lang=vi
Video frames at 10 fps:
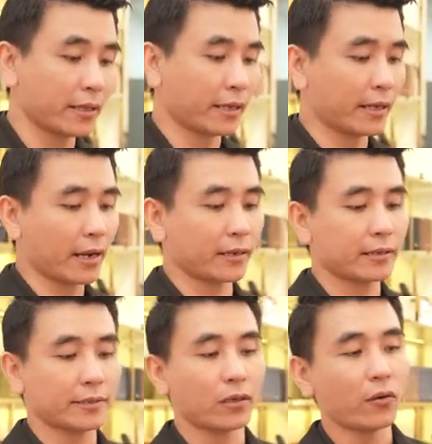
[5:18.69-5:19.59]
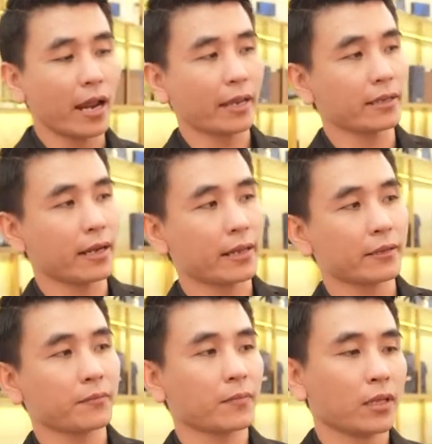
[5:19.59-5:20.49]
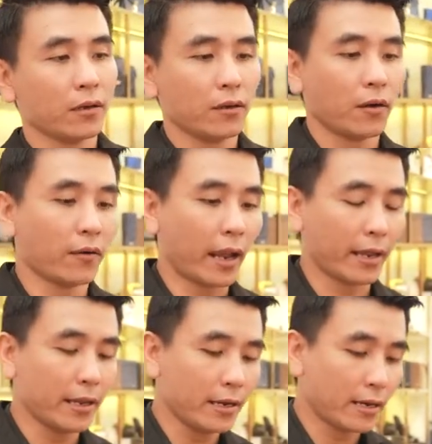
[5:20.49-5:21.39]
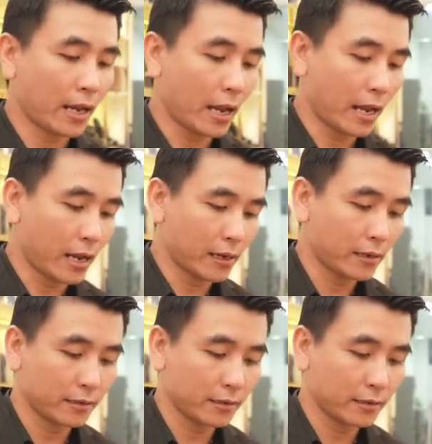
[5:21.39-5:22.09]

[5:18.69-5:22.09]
thì kỳ lân sẽ đổi lại như thế này hồi nãy là